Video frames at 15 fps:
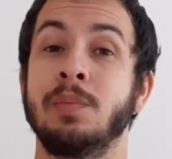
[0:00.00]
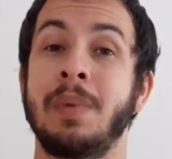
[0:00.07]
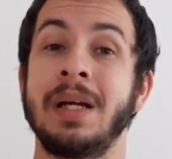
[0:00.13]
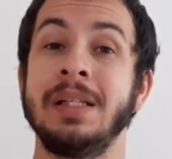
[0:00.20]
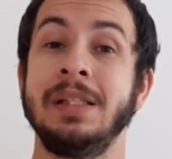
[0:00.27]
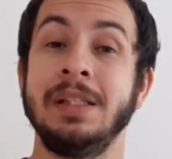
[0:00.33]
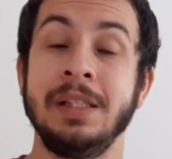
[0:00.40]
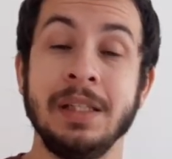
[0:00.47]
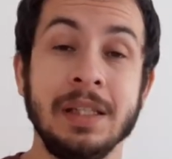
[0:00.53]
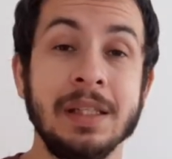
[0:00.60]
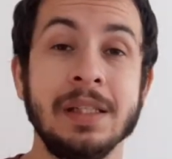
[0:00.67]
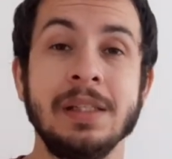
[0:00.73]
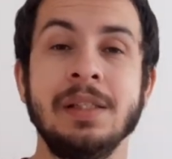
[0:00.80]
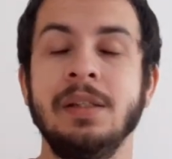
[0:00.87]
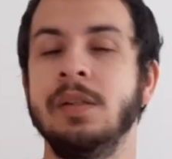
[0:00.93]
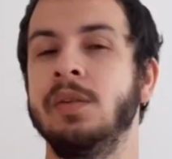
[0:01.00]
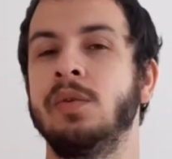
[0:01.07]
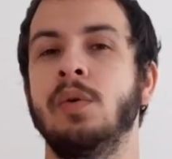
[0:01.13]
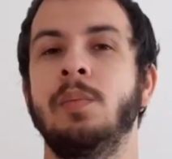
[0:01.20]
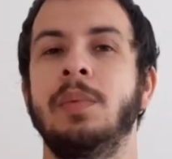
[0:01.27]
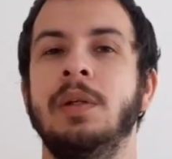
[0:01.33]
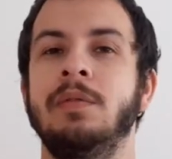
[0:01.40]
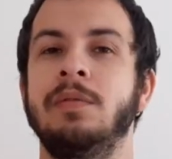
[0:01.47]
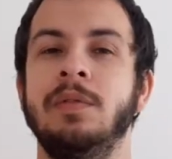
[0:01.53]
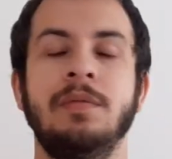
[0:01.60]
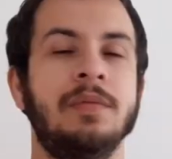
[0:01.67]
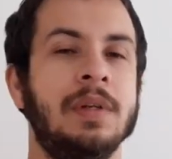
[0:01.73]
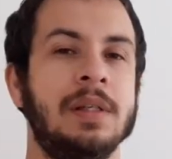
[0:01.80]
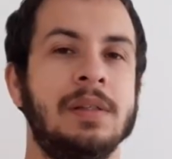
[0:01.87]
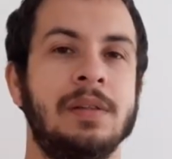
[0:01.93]
mais dignas de
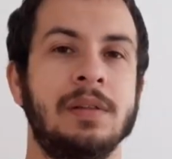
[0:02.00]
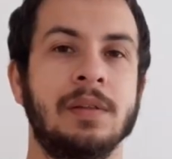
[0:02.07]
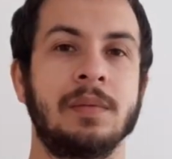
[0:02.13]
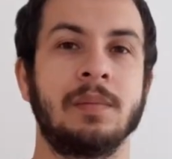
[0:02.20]
sobrevivência.